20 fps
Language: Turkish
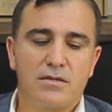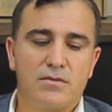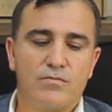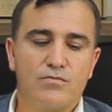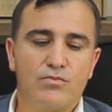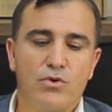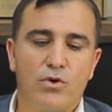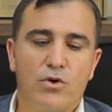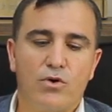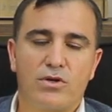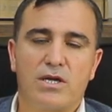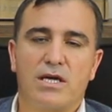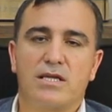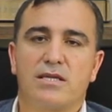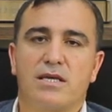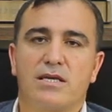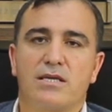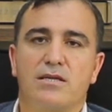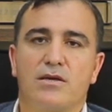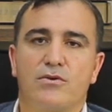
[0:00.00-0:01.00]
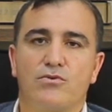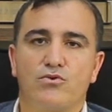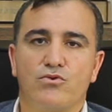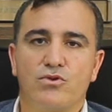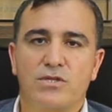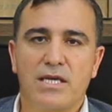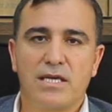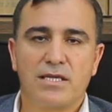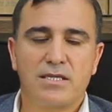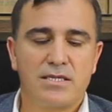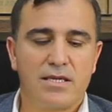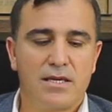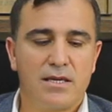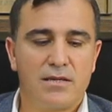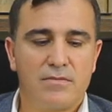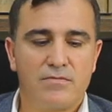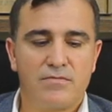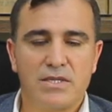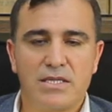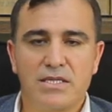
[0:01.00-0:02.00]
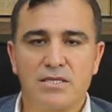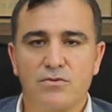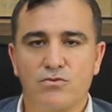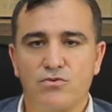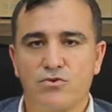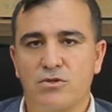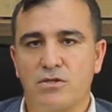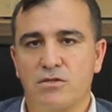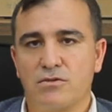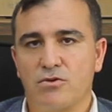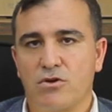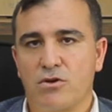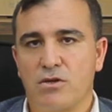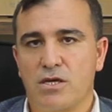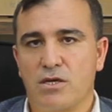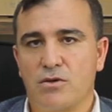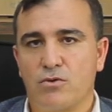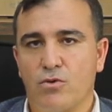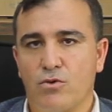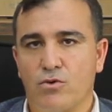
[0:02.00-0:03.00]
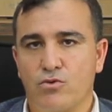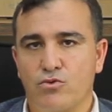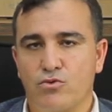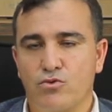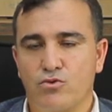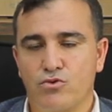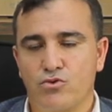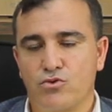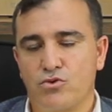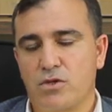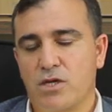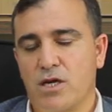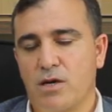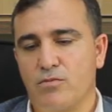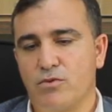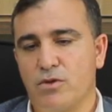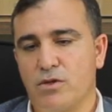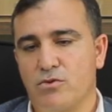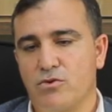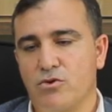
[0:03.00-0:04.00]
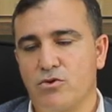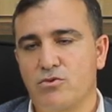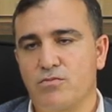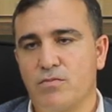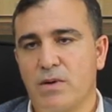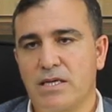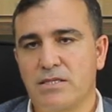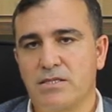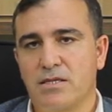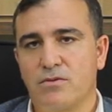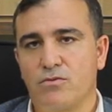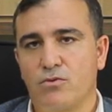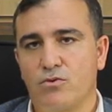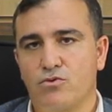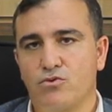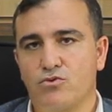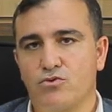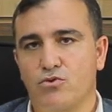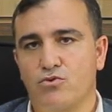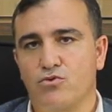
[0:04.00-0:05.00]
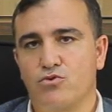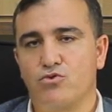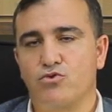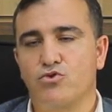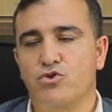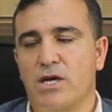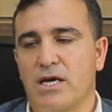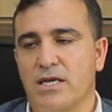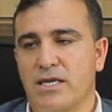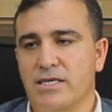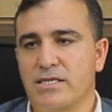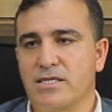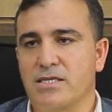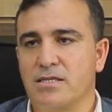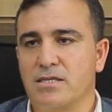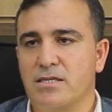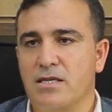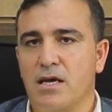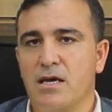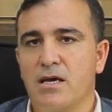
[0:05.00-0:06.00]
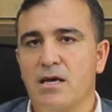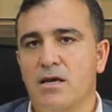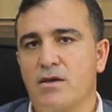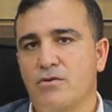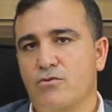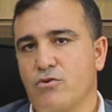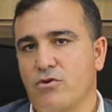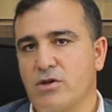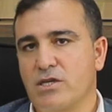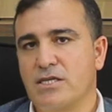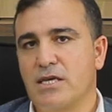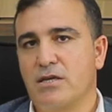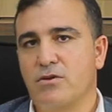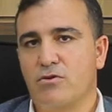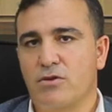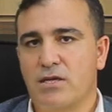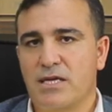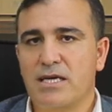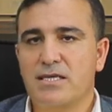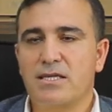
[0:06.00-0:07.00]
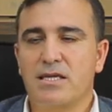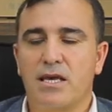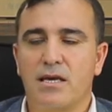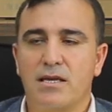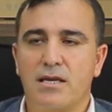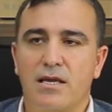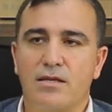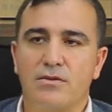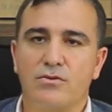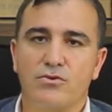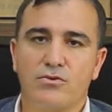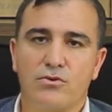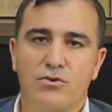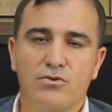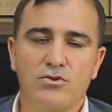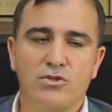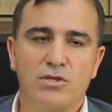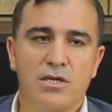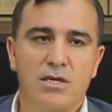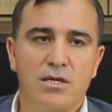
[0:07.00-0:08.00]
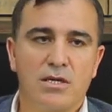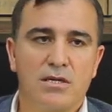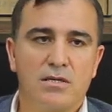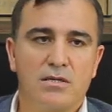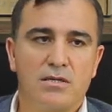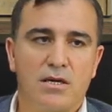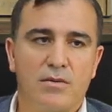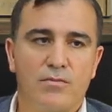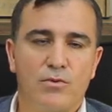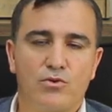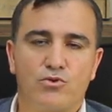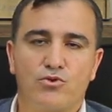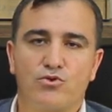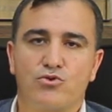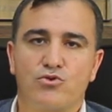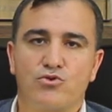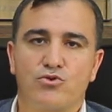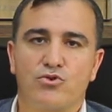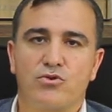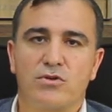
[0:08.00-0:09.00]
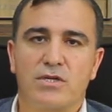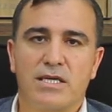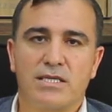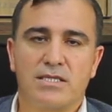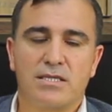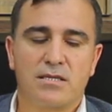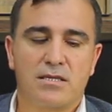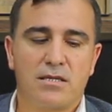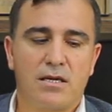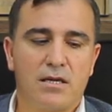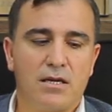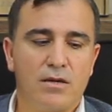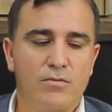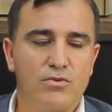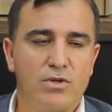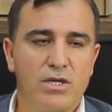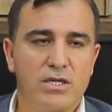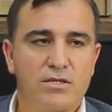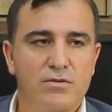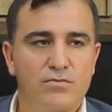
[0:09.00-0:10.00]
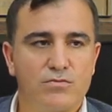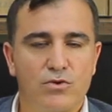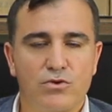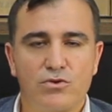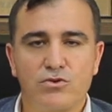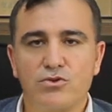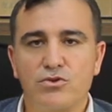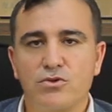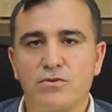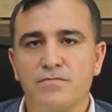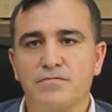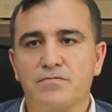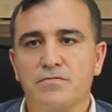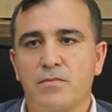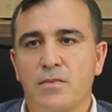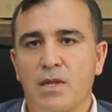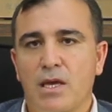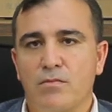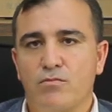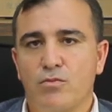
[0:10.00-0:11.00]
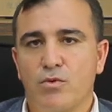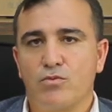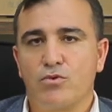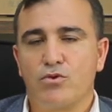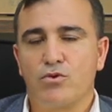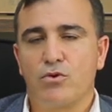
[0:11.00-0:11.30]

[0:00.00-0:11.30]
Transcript: bu oran da yine yüksekse biz üst sınır olarak 30 kabul ediyoruz. Bazen 30-33 arasında göreceli olarak değerlendiriyoruz. Ama 33'ünü kesinlikle kabul etmiyoruz. Mümkün